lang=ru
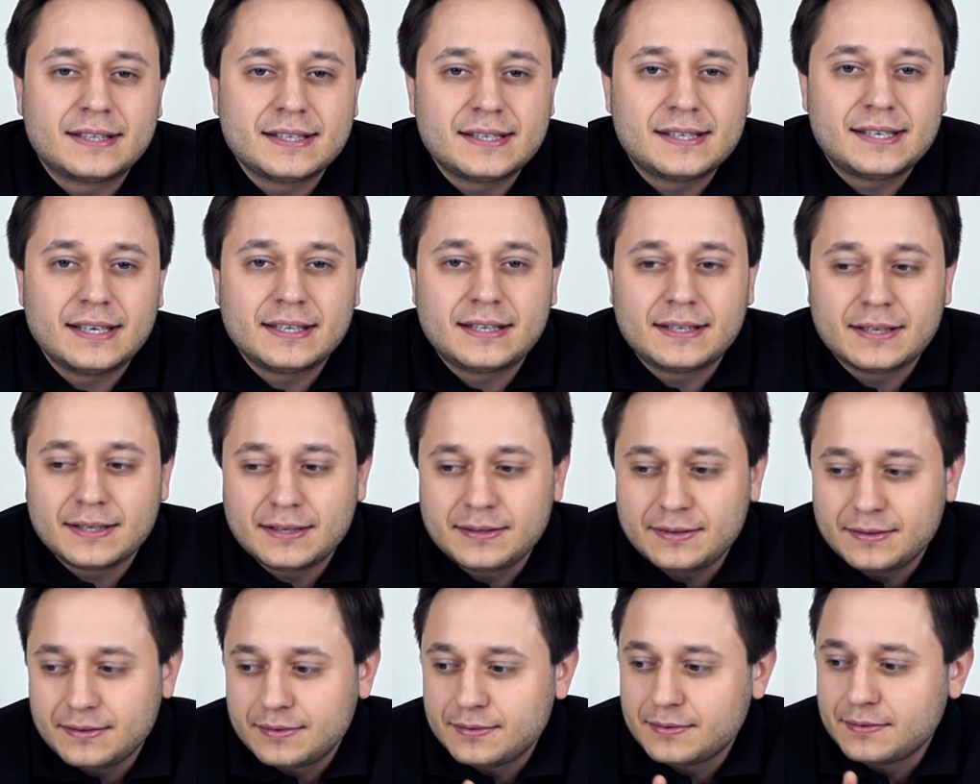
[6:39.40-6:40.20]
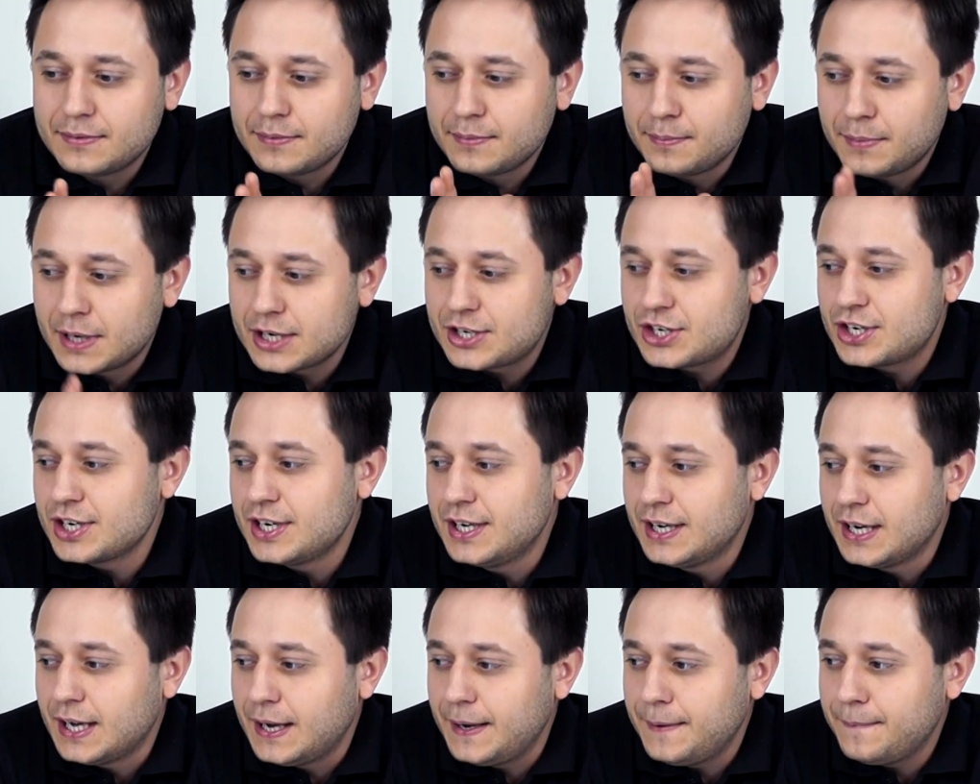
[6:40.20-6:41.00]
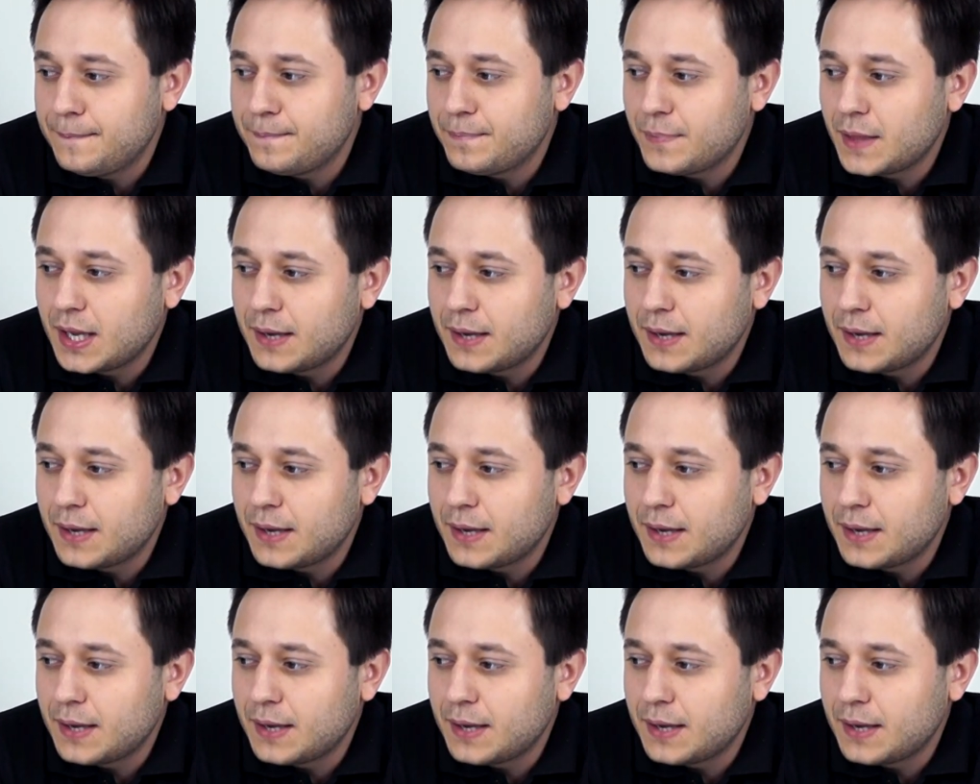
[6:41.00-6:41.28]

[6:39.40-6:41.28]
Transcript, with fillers: ты с этой машиной.